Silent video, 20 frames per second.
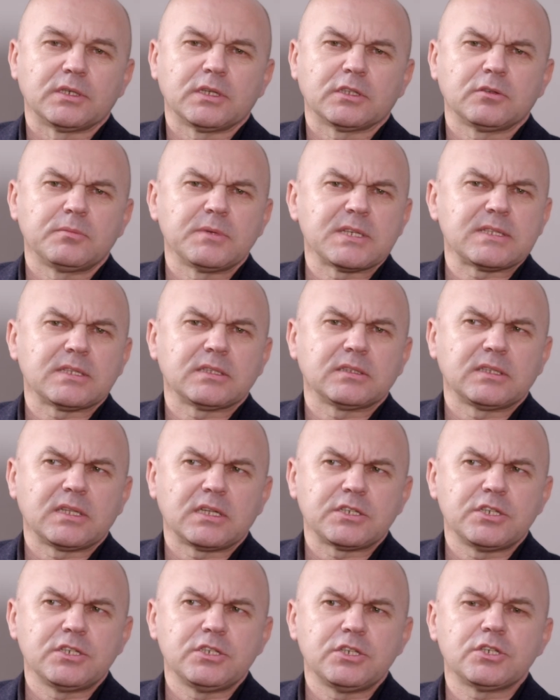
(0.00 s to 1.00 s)
Natomiast na,
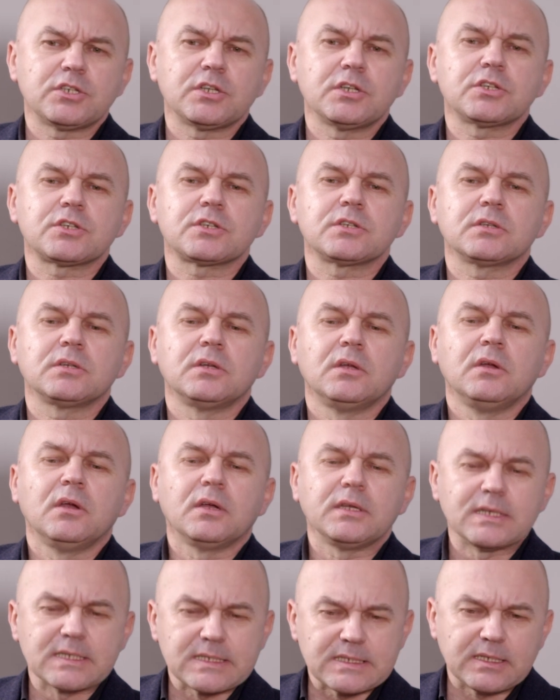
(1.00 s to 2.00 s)
na dzień dzisiejszy
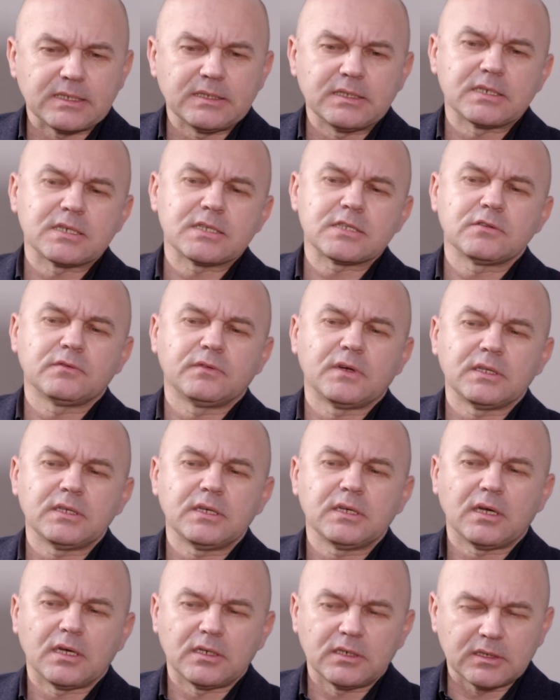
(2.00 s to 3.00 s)
jest
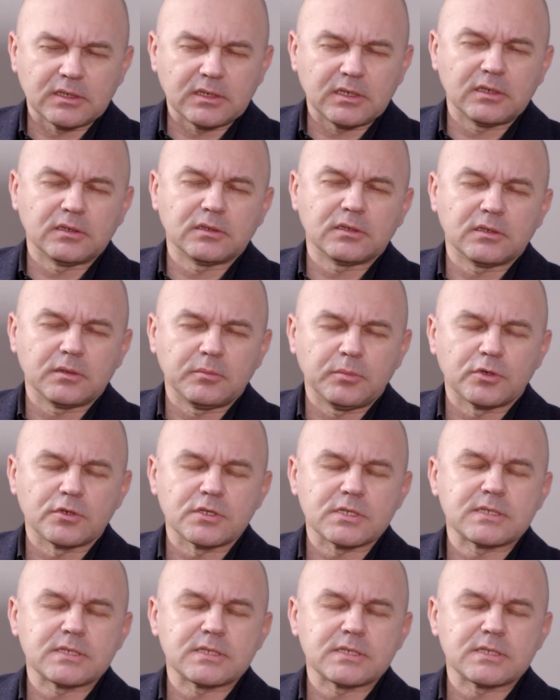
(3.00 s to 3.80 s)
zainteresowanie, ale y, Borys